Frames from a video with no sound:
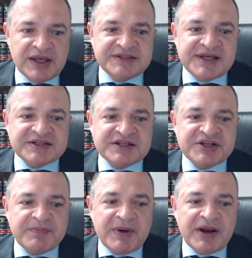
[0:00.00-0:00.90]
Si a esa
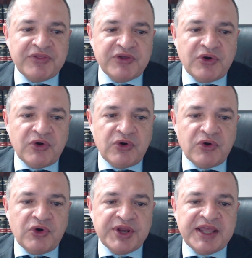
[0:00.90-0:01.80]

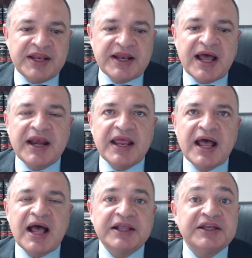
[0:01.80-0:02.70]
separación
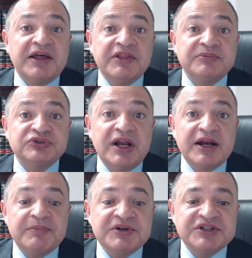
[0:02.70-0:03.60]
originaria añadimos la
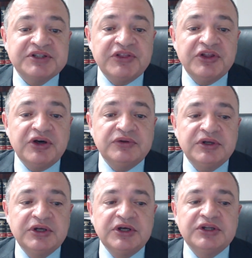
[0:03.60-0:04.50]
representación,